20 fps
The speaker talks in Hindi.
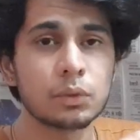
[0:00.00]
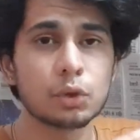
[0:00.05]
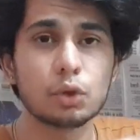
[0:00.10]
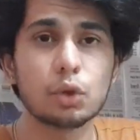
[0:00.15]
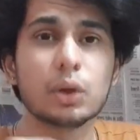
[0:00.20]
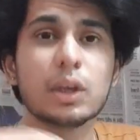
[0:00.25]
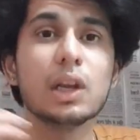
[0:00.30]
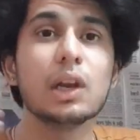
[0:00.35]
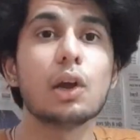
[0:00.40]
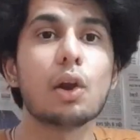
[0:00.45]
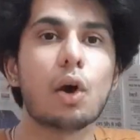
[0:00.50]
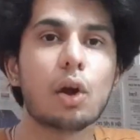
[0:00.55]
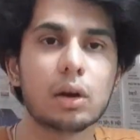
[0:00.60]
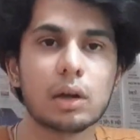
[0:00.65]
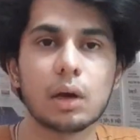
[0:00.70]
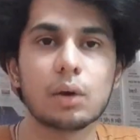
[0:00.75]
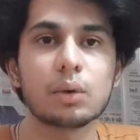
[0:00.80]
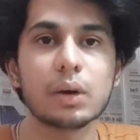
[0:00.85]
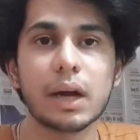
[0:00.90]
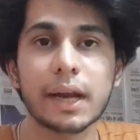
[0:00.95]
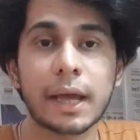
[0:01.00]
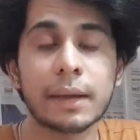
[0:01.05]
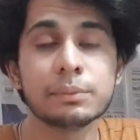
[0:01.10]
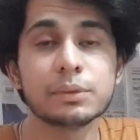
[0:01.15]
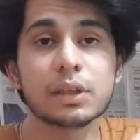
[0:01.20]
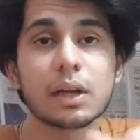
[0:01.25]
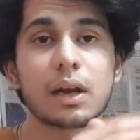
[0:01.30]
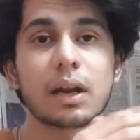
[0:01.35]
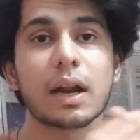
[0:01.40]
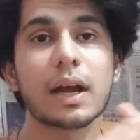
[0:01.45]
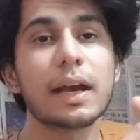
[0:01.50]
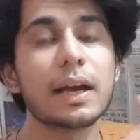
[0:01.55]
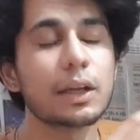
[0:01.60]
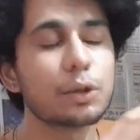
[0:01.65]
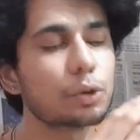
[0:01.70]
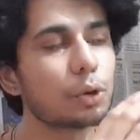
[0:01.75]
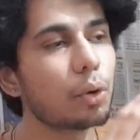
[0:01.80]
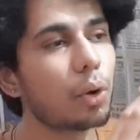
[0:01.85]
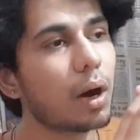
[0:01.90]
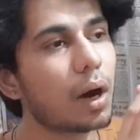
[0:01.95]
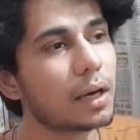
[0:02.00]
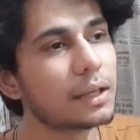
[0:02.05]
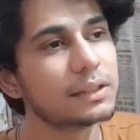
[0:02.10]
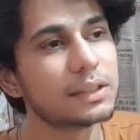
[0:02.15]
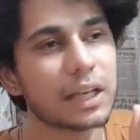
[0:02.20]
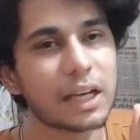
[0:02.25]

क्योंकि लॉकडाउन का टाइम चल रहा है तो हर